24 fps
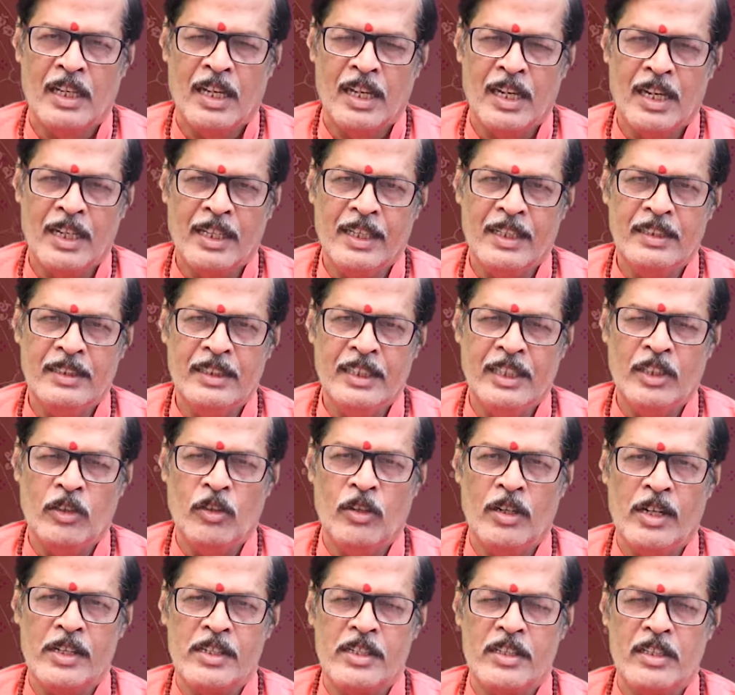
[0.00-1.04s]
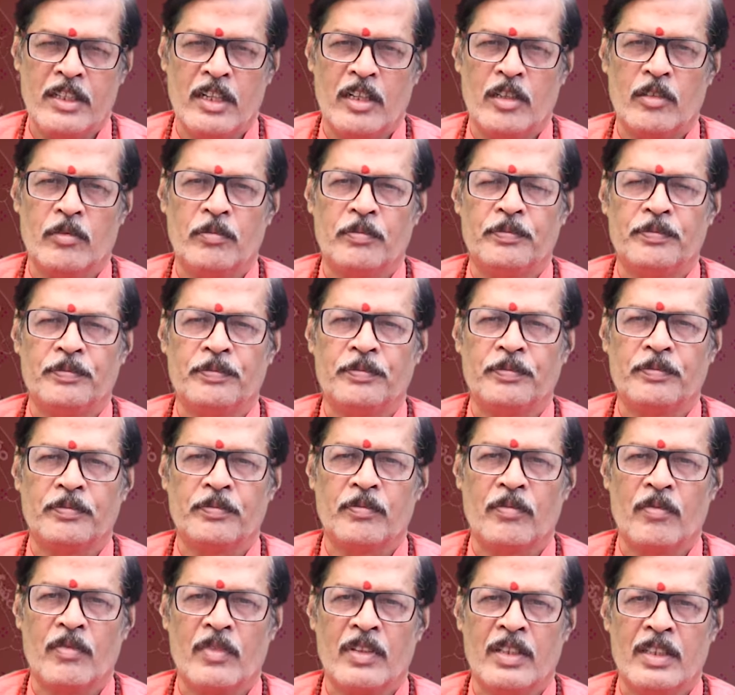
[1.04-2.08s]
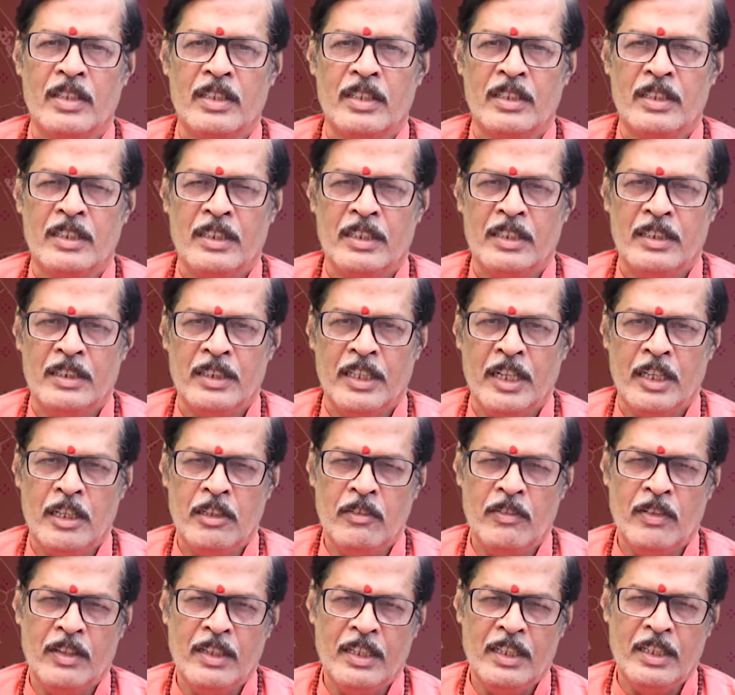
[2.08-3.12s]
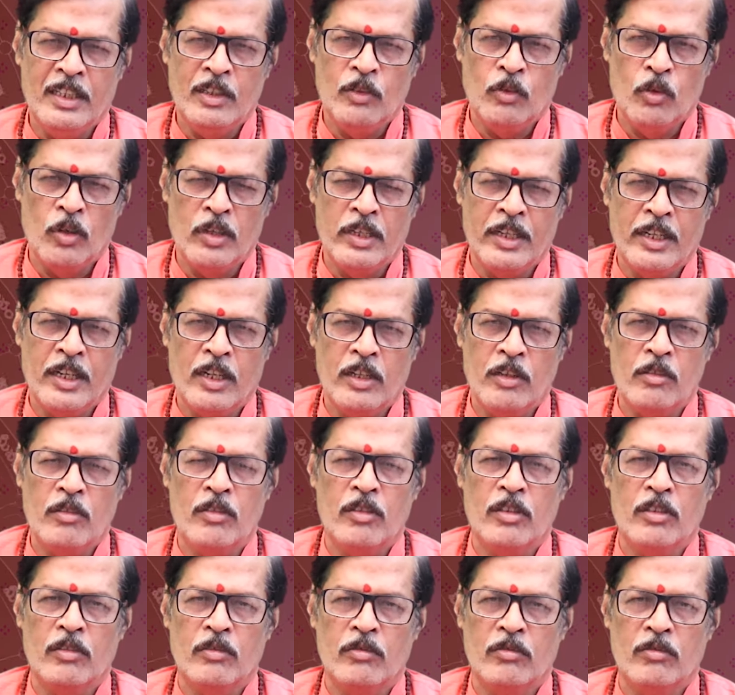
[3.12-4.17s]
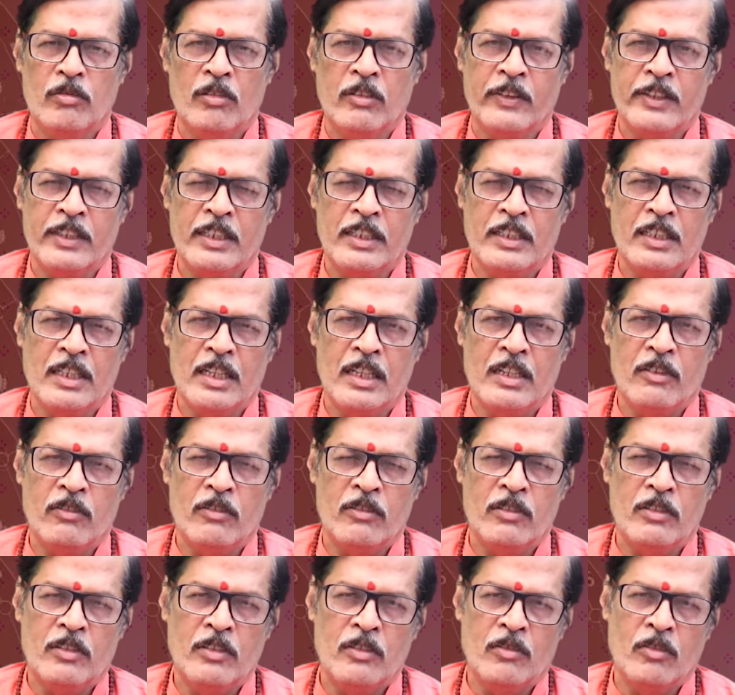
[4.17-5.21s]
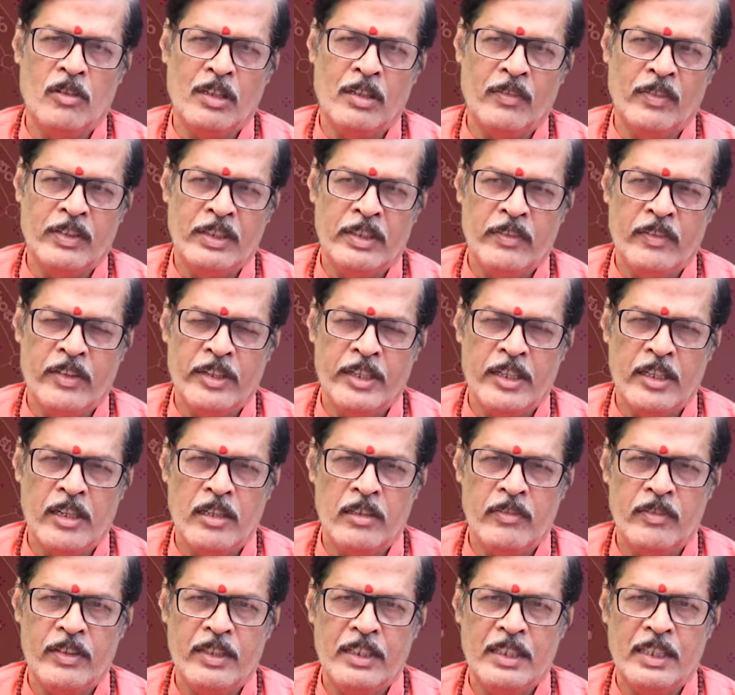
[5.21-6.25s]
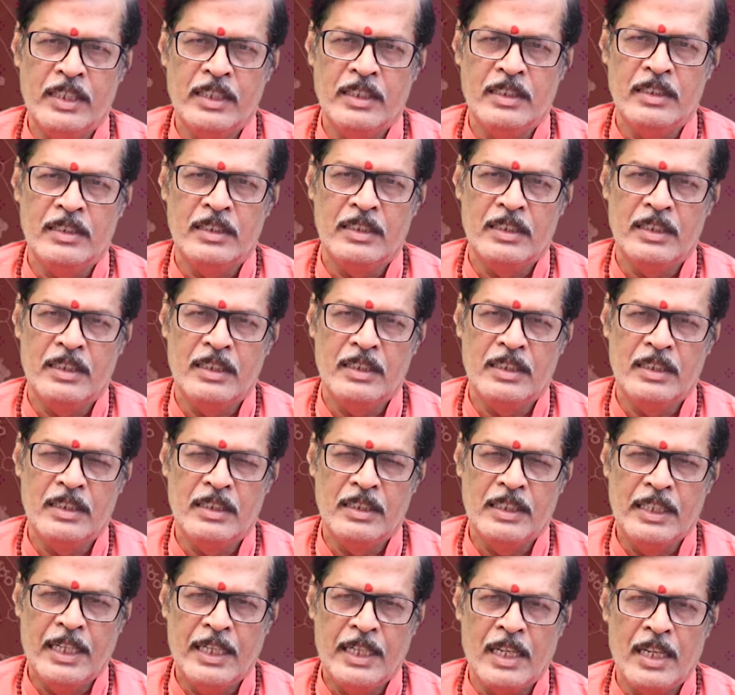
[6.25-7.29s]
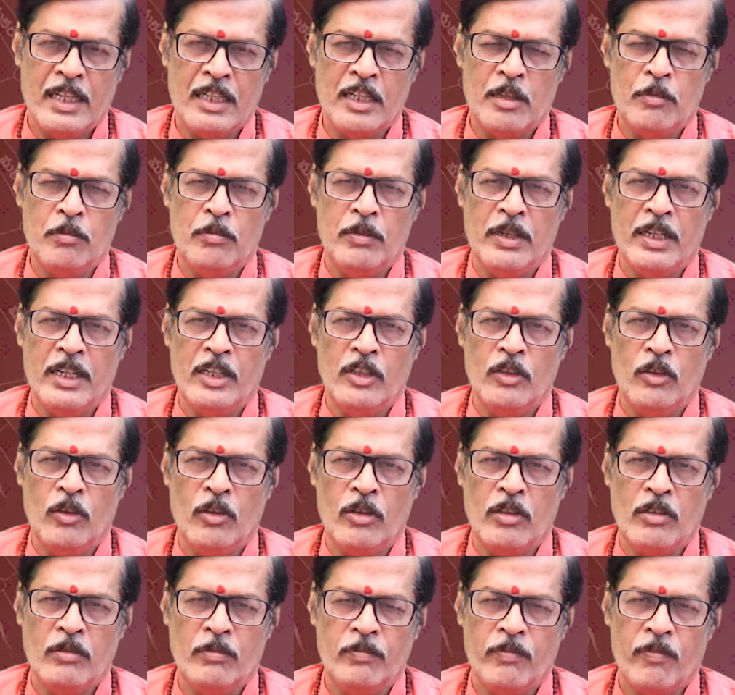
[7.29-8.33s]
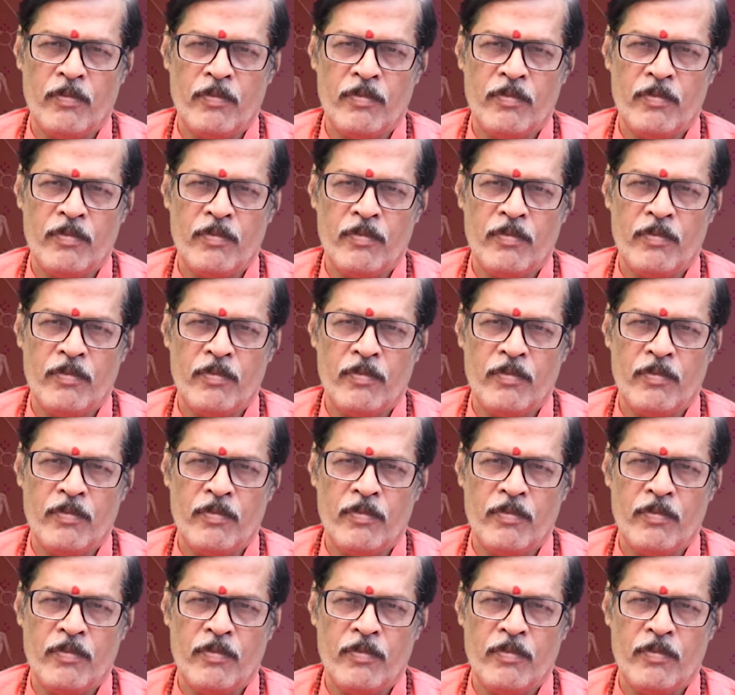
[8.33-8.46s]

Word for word: అలాగే జీరో లక్షణాలు ఎటువంటి కోరికలు ఉండవు ఒక విధంగా ఒక విధమైనటువంటి నిడారంబర యోగం